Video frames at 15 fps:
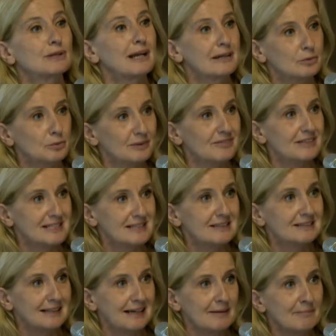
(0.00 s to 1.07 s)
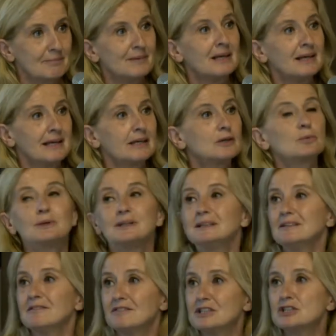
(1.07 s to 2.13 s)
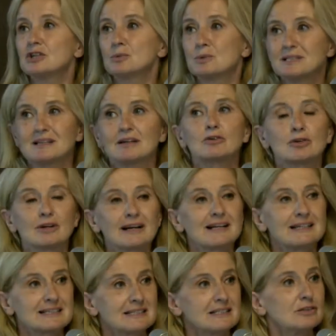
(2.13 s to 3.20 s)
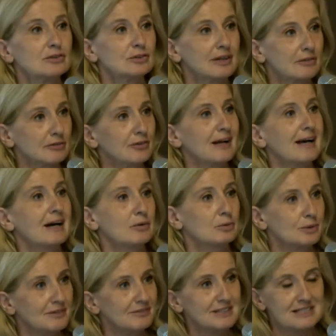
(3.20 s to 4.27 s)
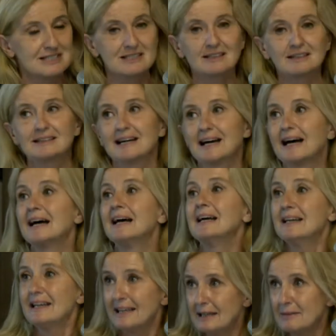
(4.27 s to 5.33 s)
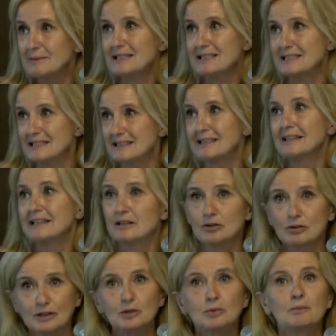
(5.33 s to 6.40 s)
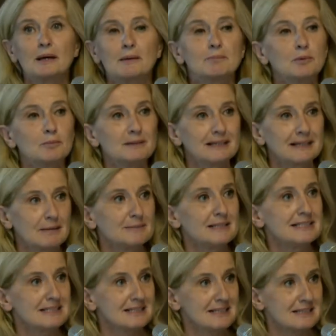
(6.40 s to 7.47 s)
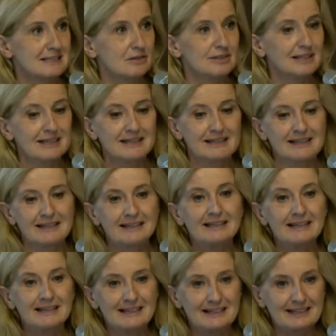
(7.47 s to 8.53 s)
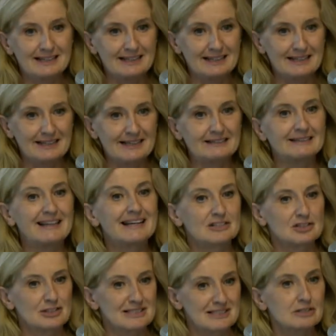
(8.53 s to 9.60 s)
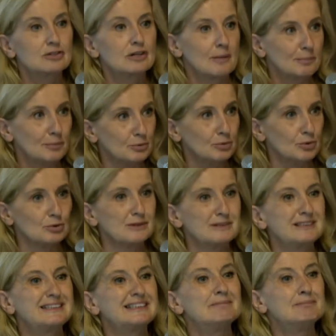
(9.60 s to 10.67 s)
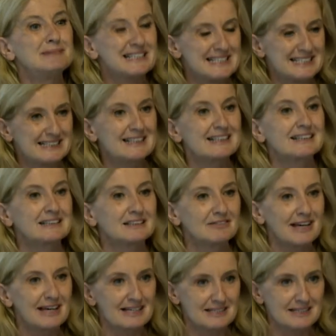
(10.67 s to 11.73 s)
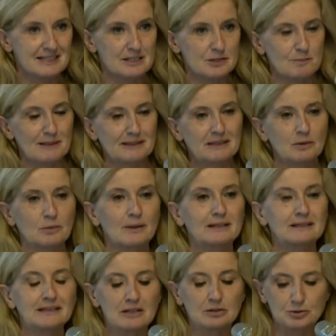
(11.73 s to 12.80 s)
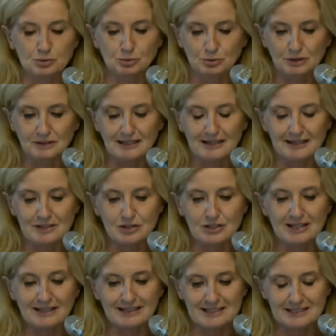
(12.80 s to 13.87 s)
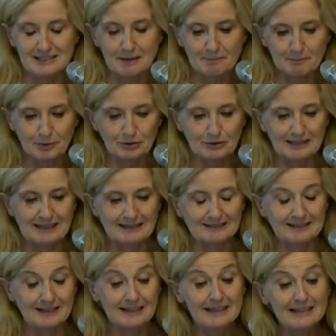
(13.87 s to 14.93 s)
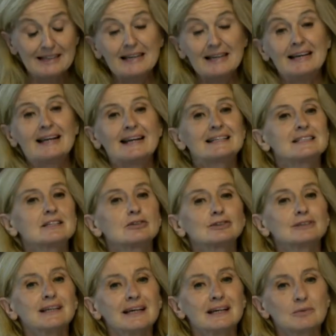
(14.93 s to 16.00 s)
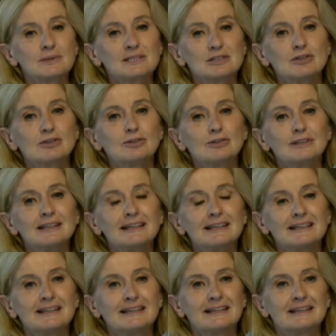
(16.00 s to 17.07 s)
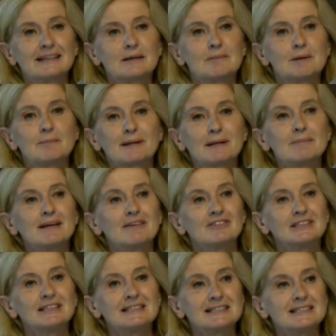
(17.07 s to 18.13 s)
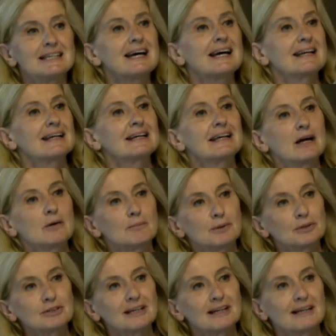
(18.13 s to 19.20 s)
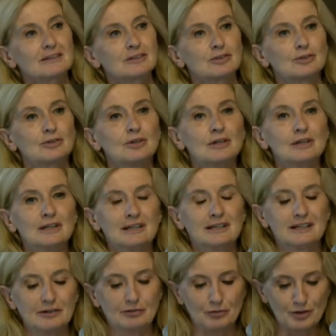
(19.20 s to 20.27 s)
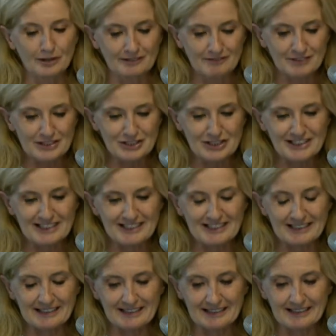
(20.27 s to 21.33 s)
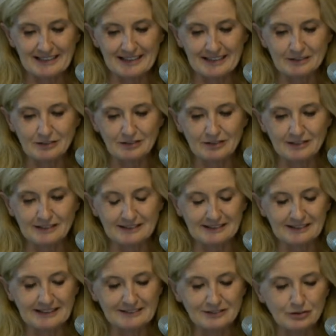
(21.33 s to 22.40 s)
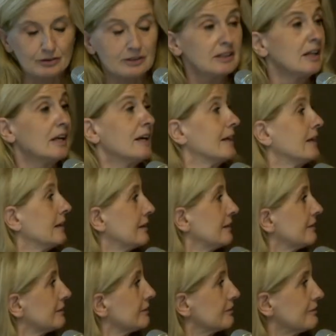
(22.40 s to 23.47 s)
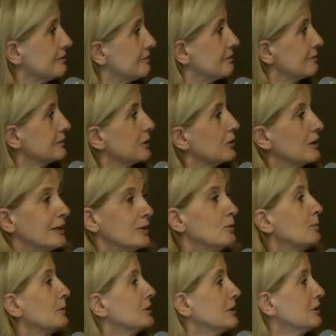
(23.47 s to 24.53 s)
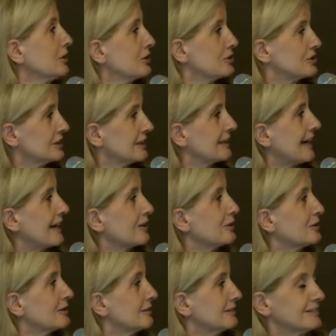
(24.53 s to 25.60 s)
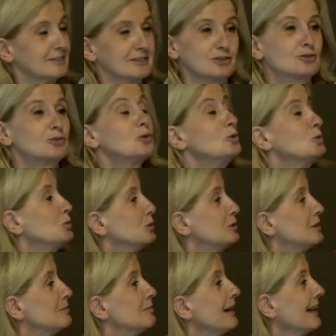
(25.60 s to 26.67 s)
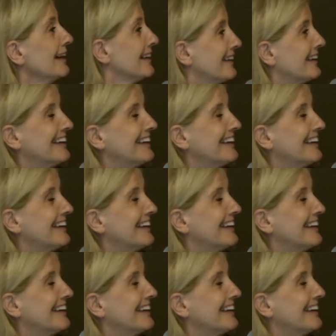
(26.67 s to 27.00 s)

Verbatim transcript: dalle università. E quindi invece questa correlazione fra università e ministero e, e pubblica amministrazione e, eh, nell'accezione appunto di, di, ministeri diversi rispetto a quelli dello studio e della ricerca sia importante. La seconda questione eh, che mi preme evidenziare, che ha un po' tirato eh, fuori invece eh, Eraldo eh, Antonini, eh, collego un po' di cose. Carlo, eh, sono l'ultima, eh,